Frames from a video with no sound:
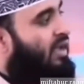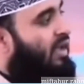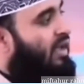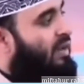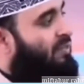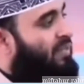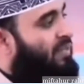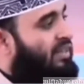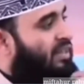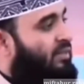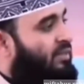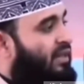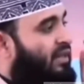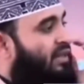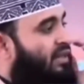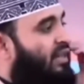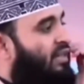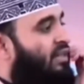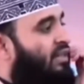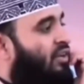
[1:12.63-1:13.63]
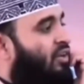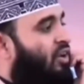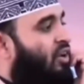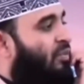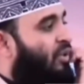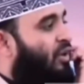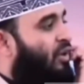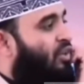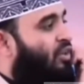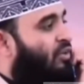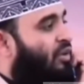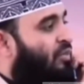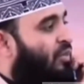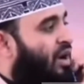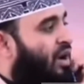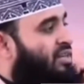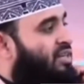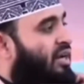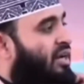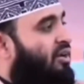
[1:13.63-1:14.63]
এই পৃথিবীর দ্বিতীয় গভীরতম
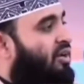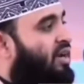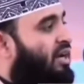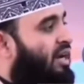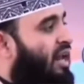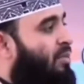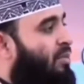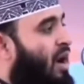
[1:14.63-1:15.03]
মহাসাগরের নাম